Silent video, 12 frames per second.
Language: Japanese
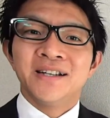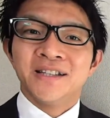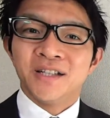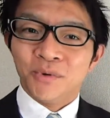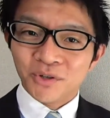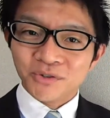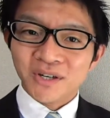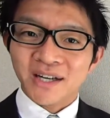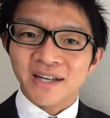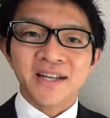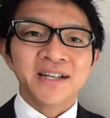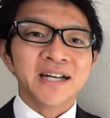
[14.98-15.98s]
で。僕
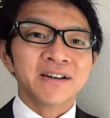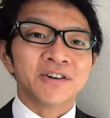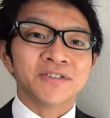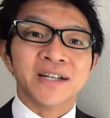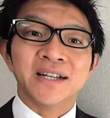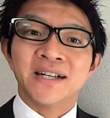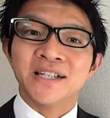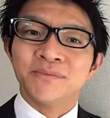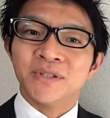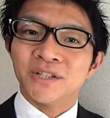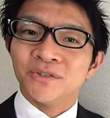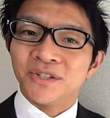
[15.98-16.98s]
は英会話を習い始
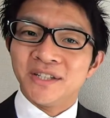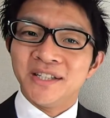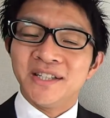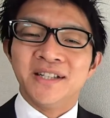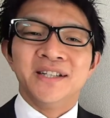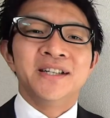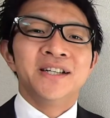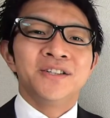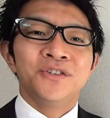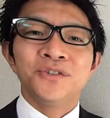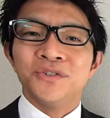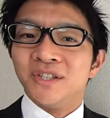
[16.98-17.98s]
めた時に
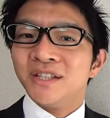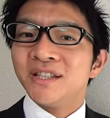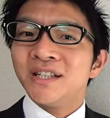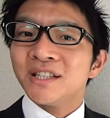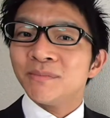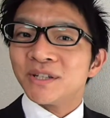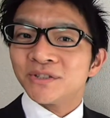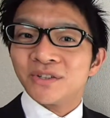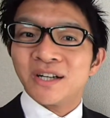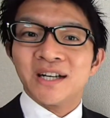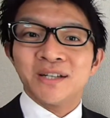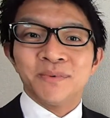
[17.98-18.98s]
よく行っていた場所
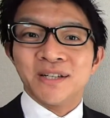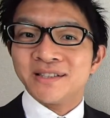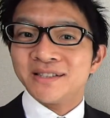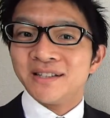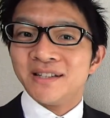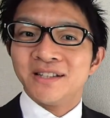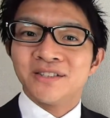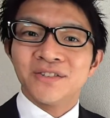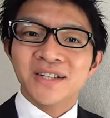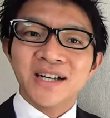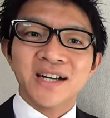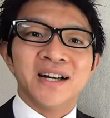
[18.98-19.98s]
があります。そ
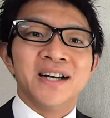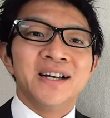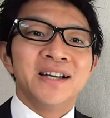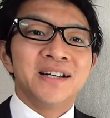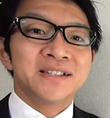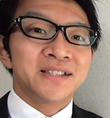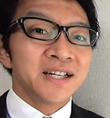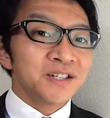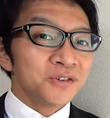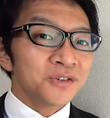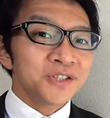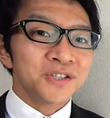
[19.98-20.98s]
れが外
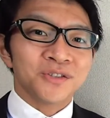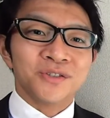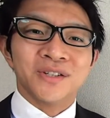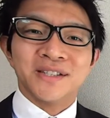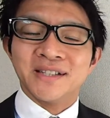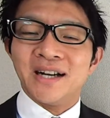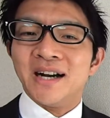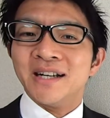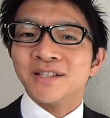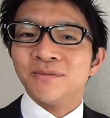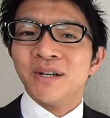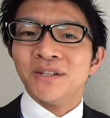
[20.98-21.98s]
国人の人たちが
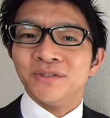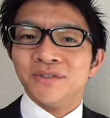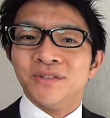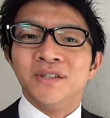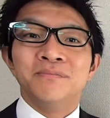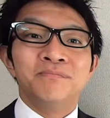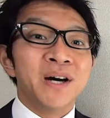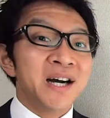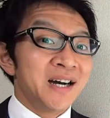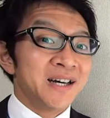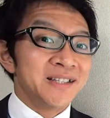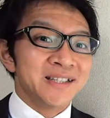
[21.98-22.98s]
集まる
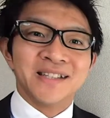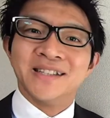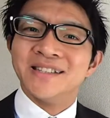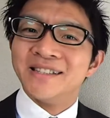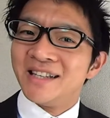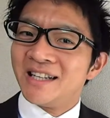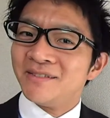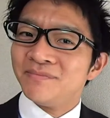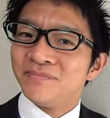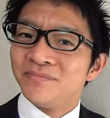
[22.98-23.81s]
バーだったんですね。